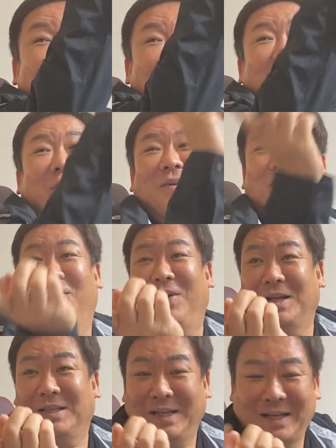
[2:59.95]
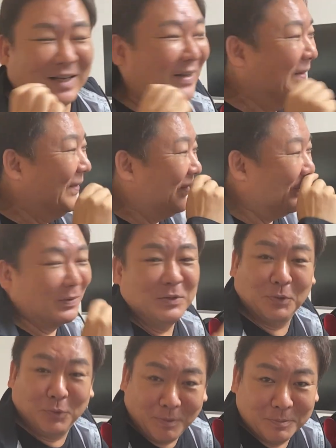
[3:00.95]
뭐 그런 거 아니야? 어,
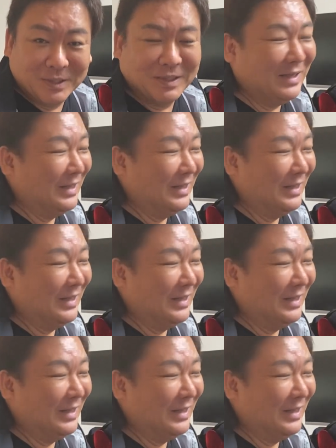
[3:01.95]
죄송합니다.